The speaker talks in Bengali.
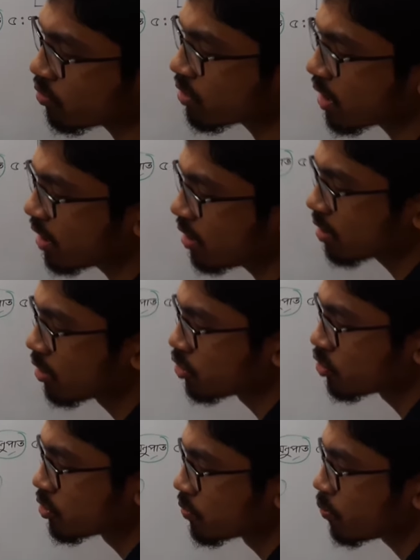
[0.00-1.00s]
কোনটা
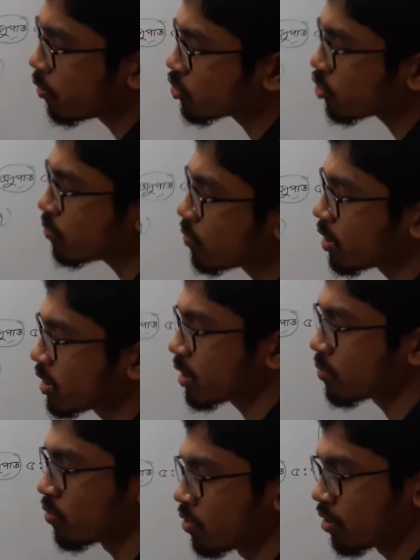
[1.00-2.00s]
প্রথম বইটির
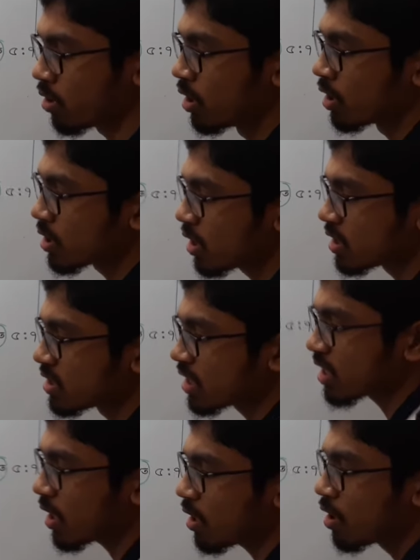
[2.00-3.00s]
মূল্য তাহলে
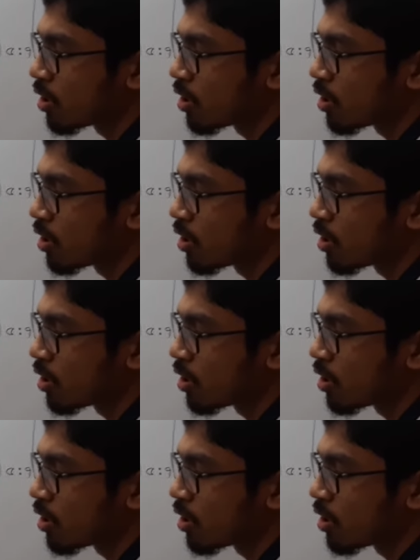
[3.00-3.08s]
যেটা